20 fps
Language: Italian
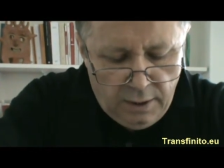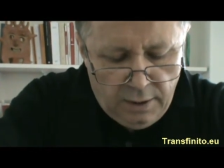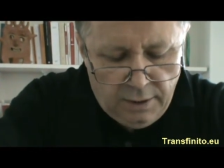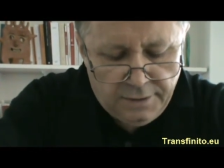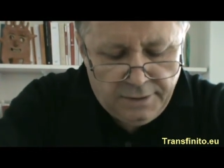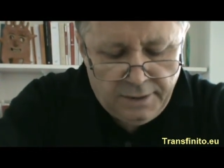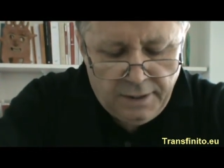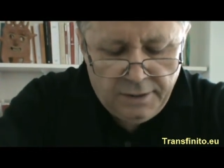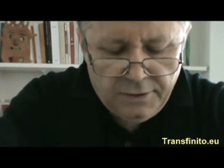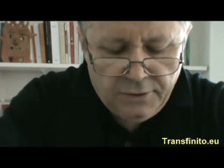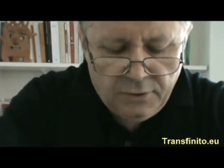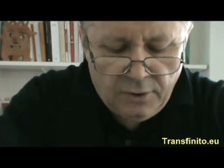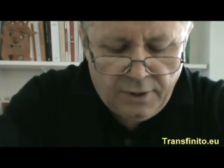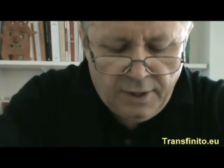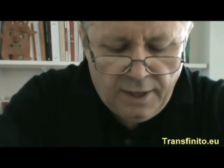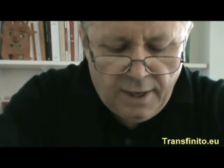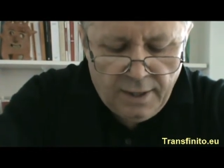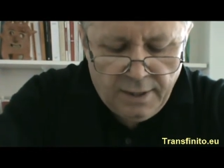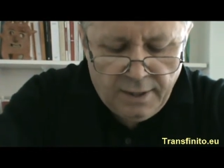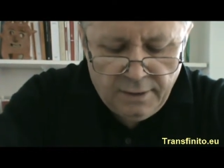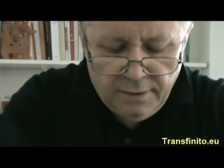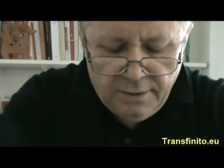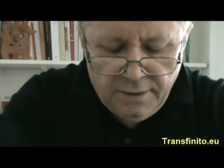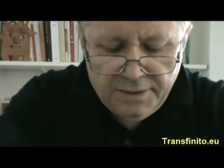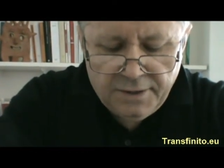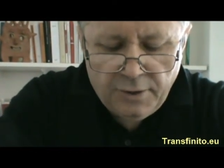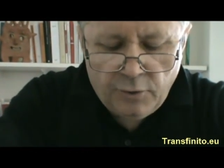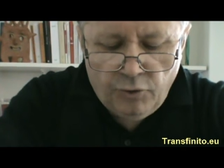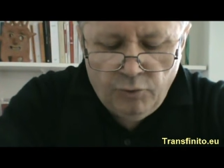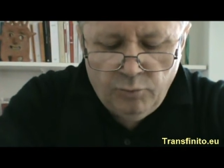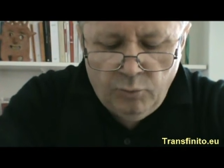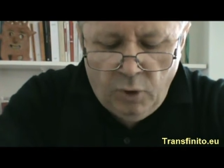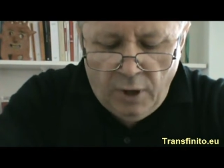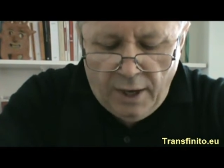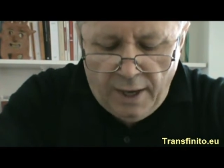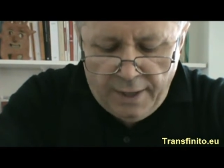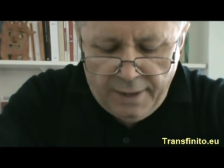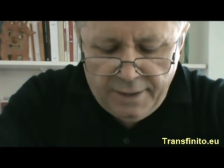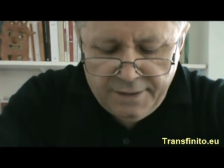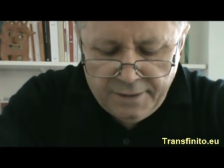nel senso che anche
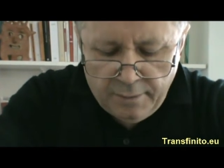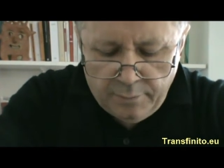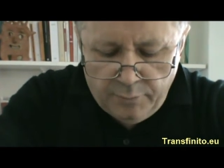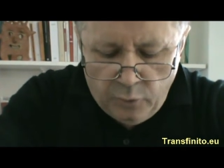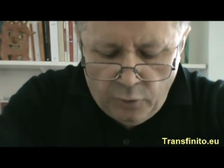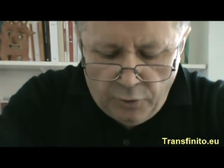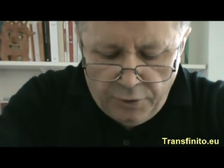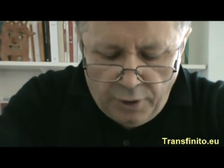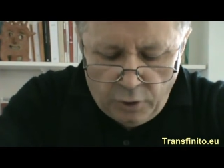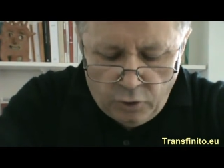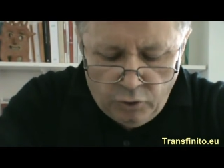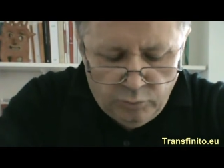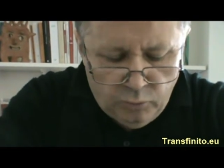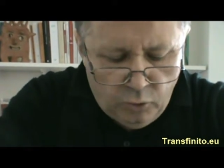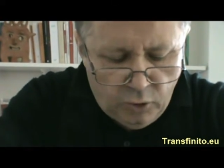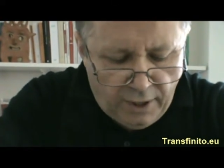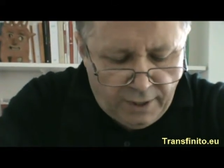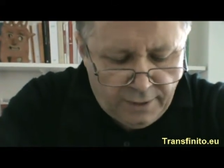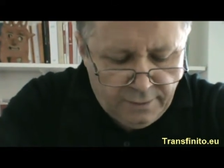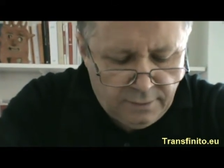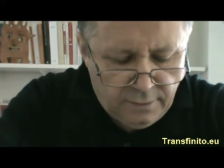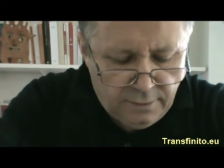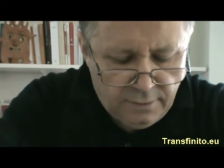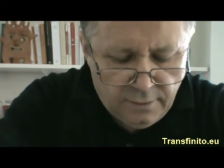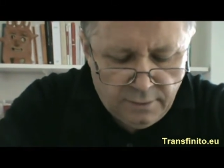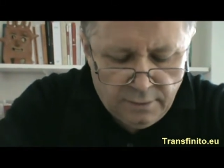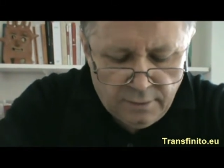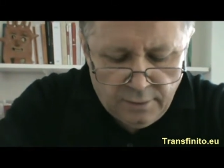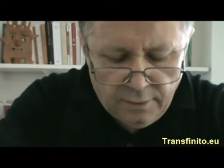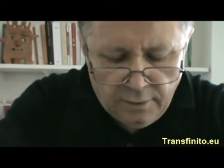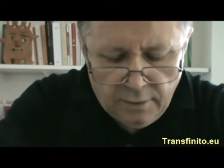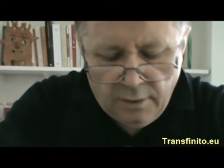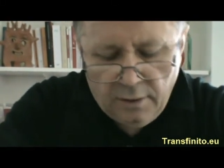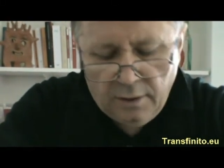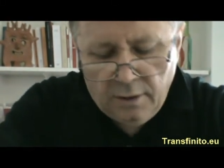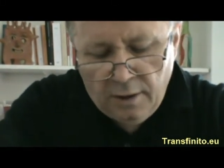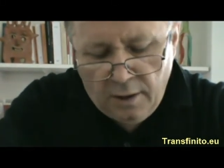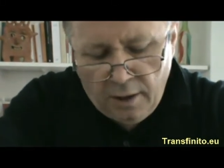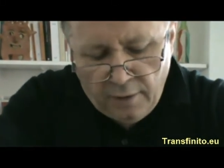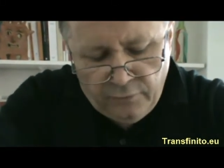disaccumulare i sapori accumulati
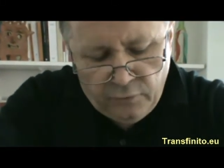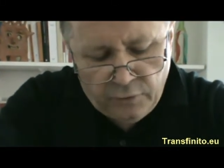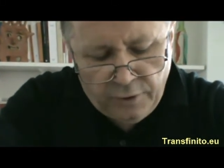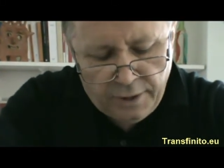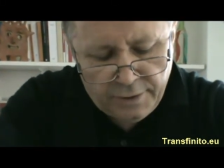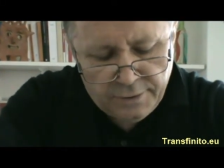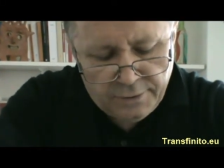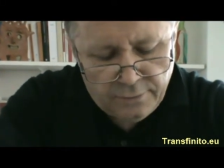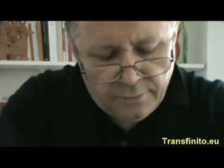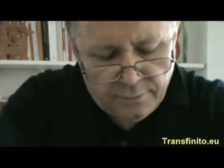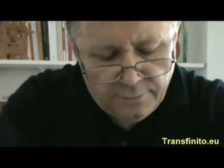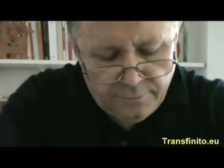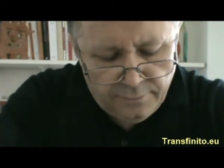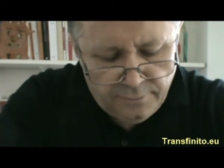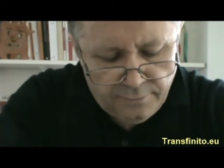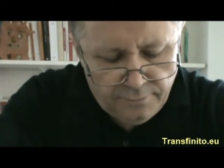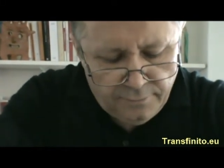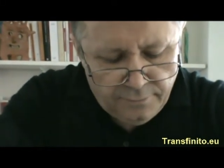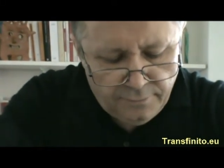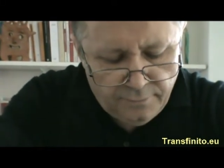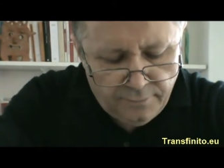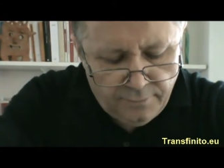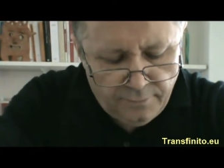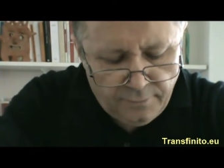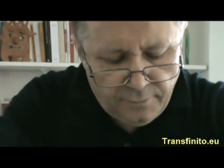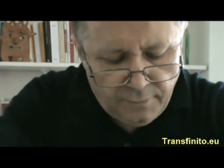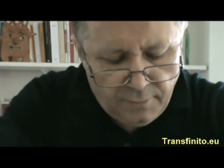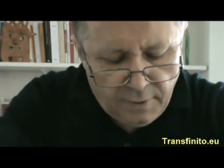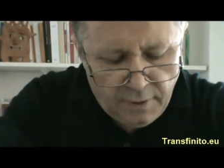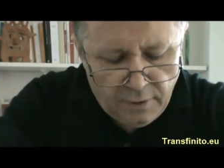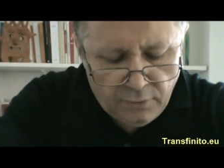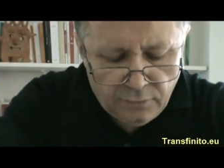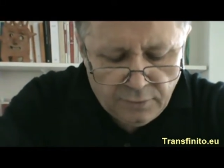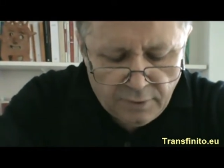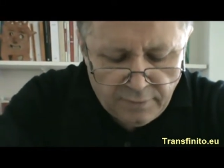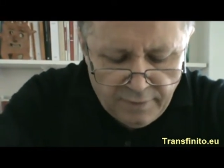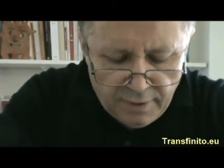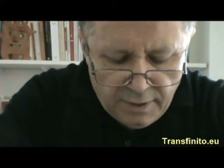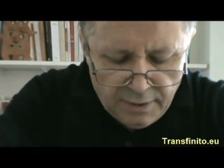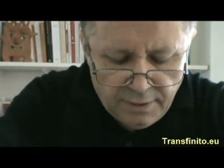è funesto. E
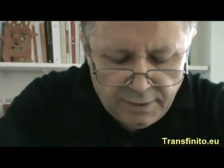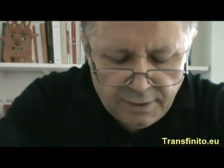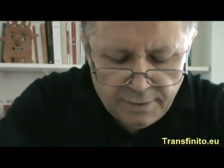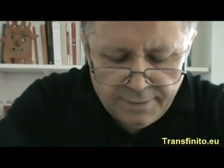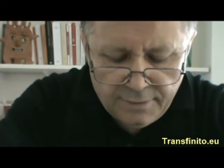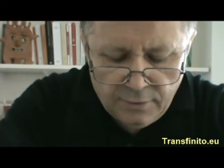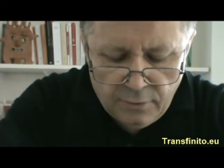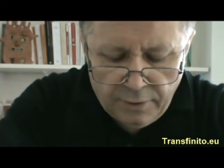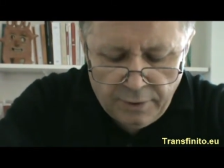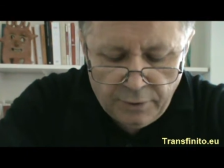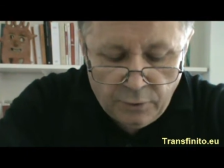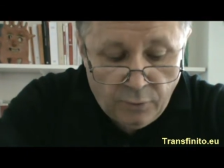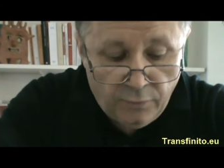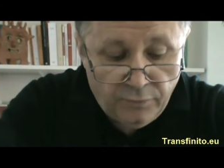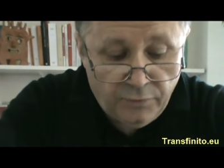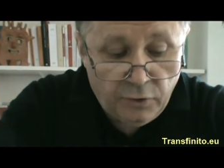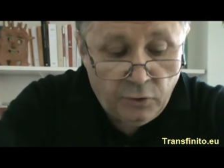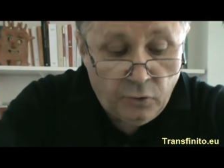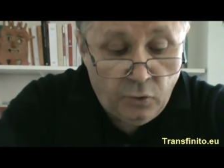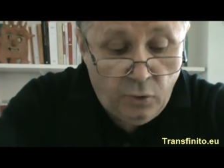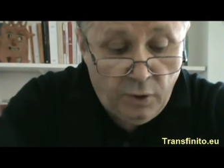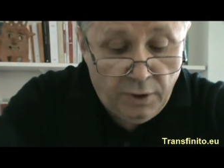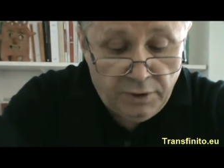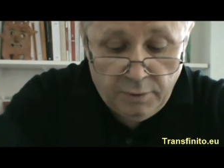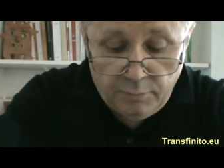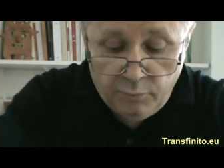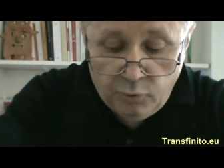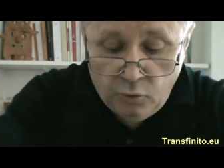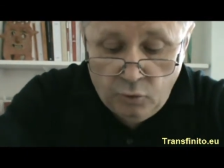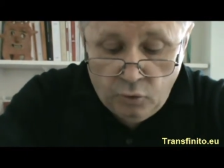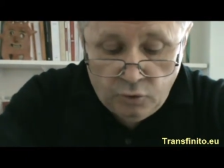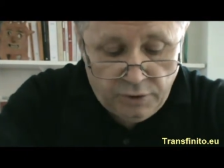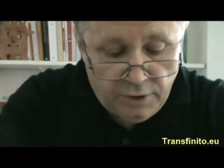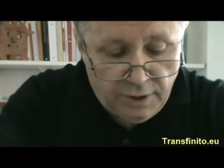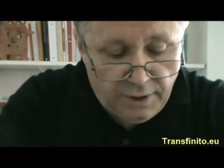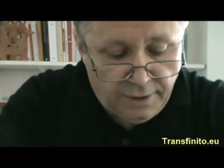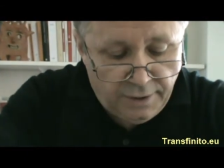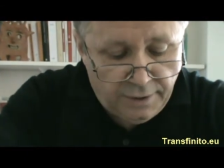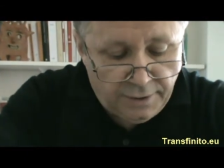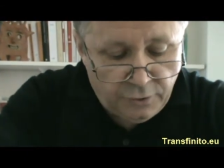tuttavia l'indicazione non vi è nulla di più
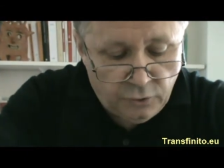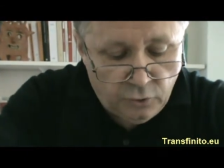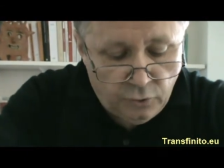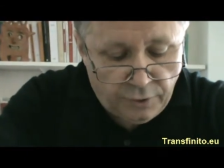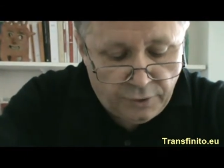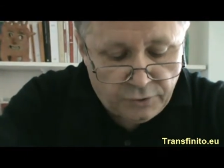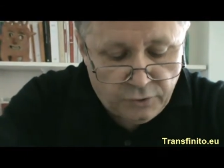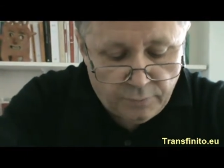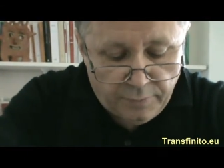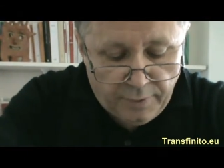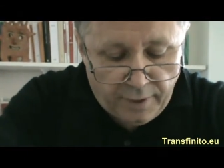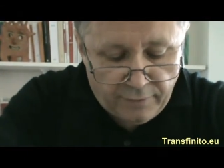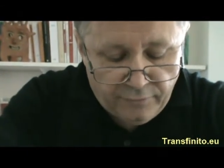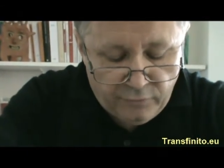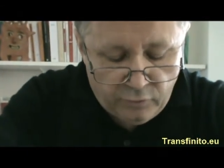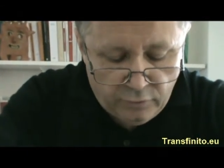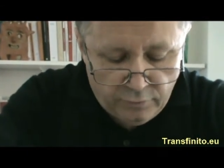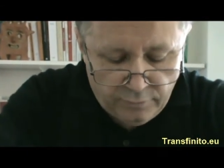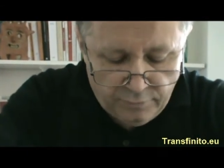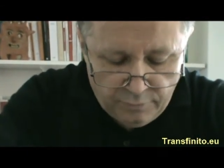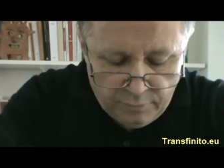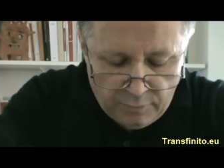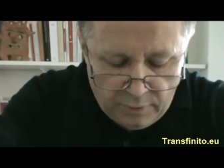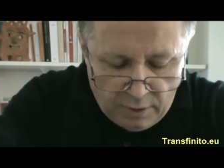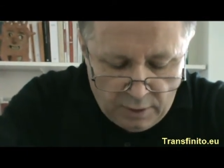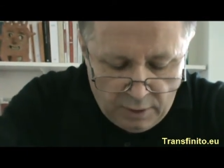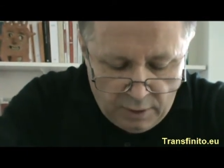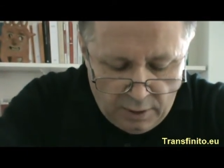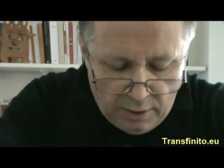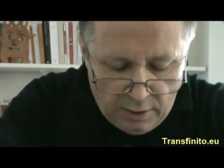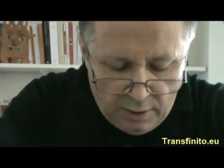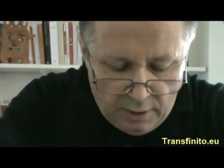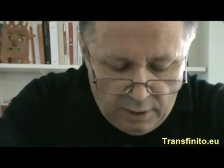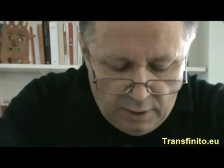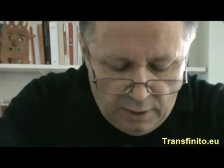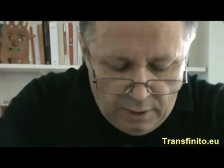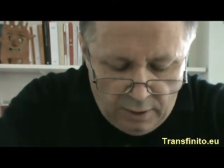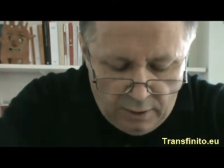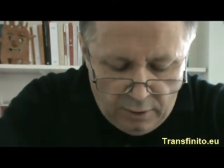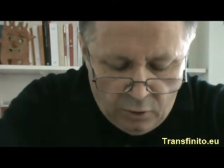utile che ridurre il superfluo
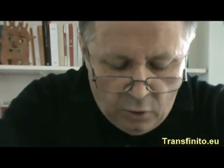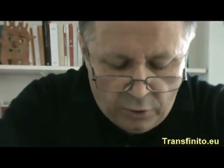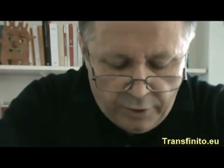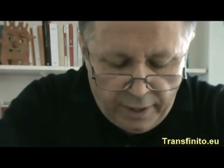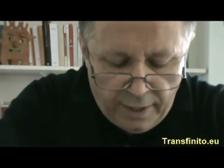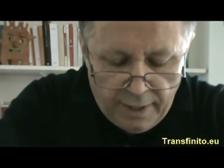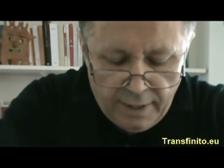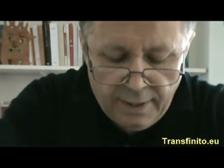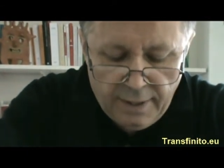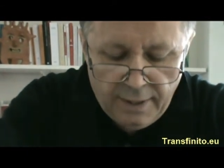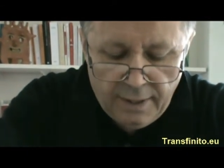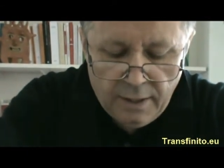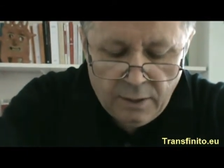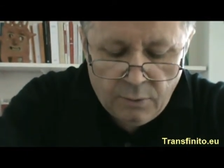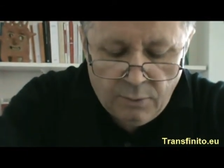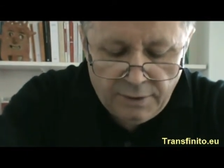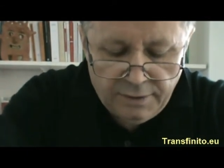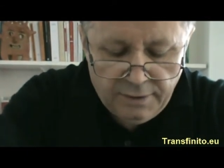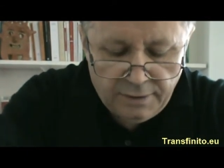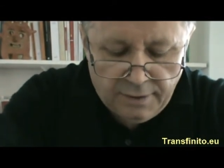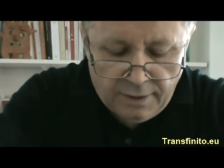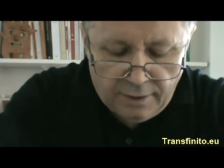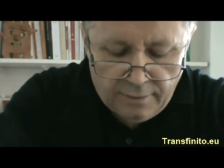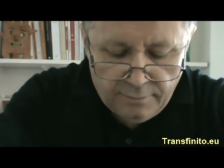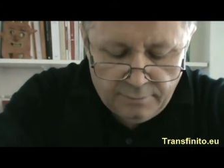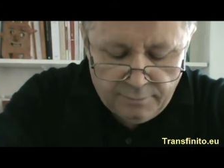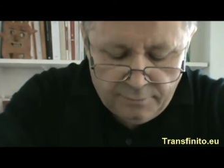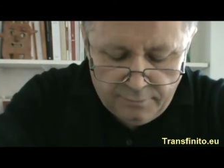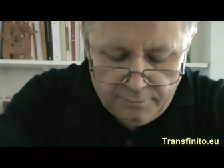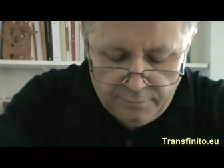lo relega alla quantità.